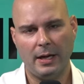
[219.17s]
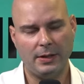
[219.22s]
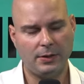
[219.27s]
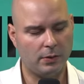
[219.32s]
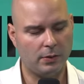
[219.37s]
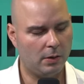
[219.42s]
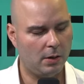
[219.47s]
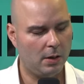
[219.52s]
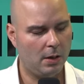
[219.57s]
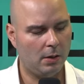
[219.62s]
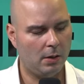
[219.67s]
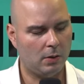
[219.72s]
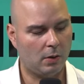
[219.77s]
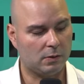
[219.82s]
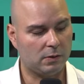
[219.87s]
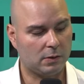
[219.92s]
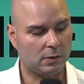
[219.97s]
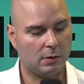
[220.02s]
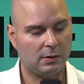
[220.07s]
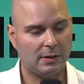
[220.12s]
De hecho,
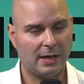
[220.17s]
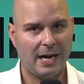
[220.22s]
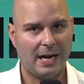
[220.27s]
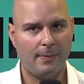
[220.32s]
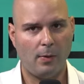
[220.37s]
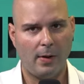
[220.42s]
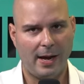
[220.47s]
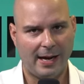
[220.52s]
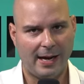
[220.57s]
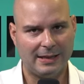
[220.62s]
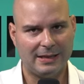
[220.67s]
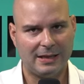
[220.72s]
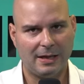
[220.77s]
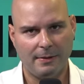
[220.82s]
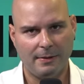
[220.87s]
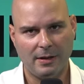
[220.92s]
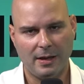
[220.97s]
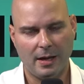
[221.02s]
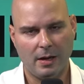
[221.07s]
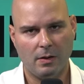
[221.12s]
nosotros tenemos en
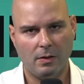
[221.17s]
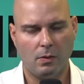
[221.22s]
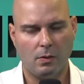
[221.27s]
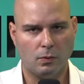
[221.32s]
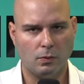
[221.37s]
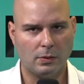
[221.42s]
este video